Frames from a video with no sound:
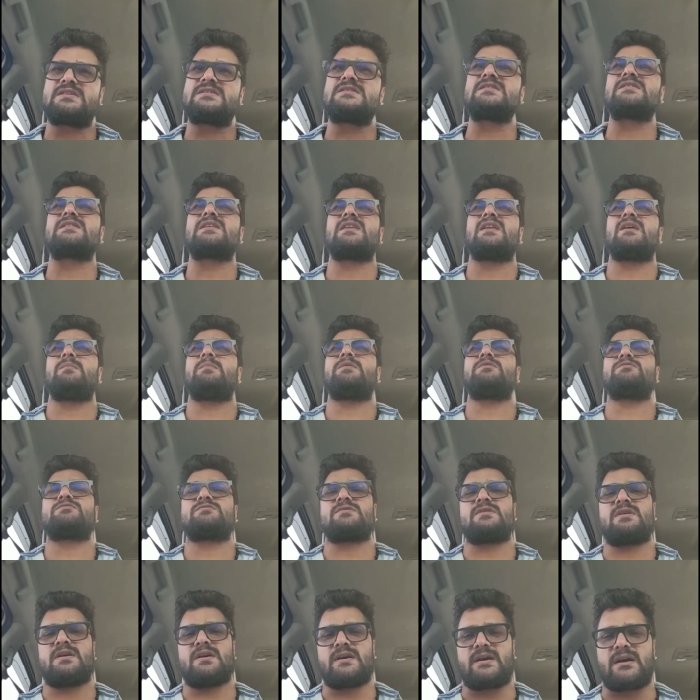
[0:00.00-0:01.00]
जितने भी
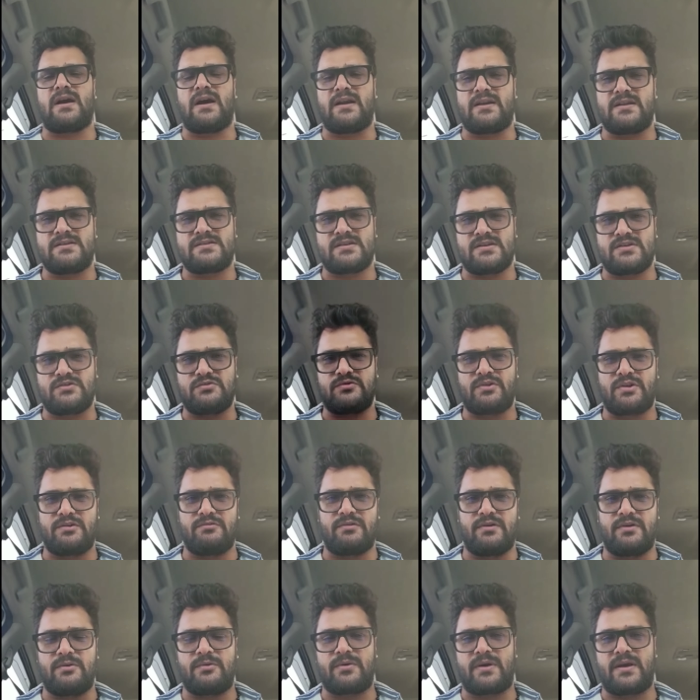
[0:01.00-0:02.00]
उससे गाने से जुड़े
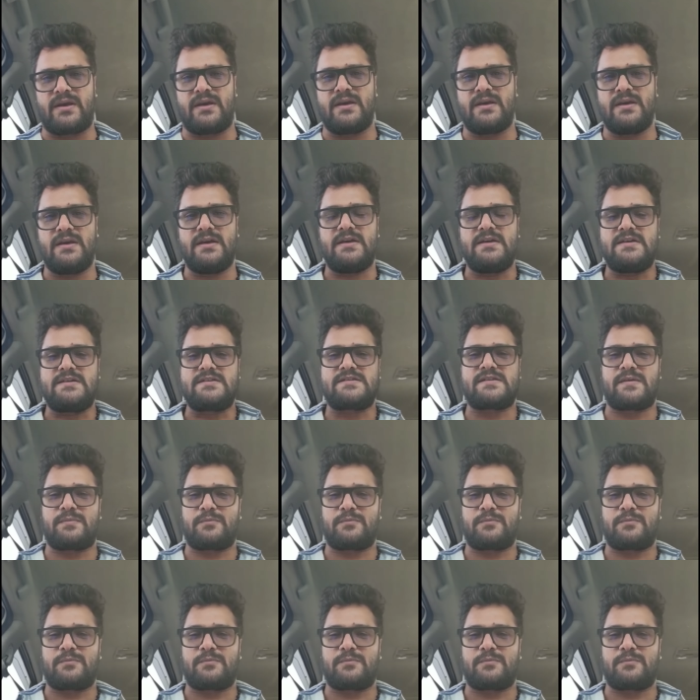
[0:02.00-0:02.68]
हुए लोग हैं